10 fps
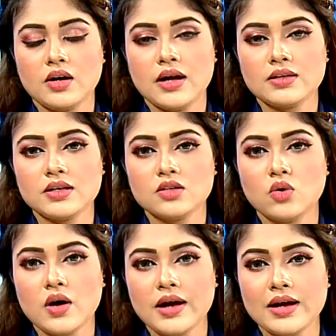কাতারের
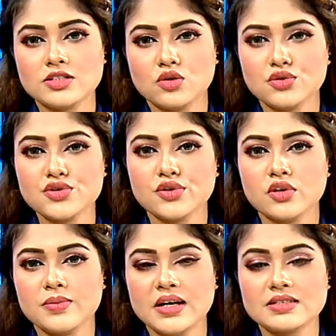দোহায় আজ
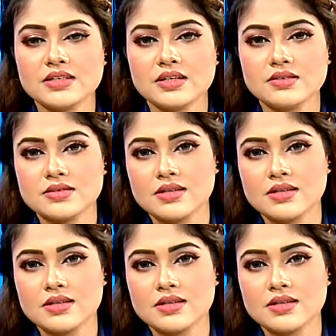অনুশীলন ম্যাচে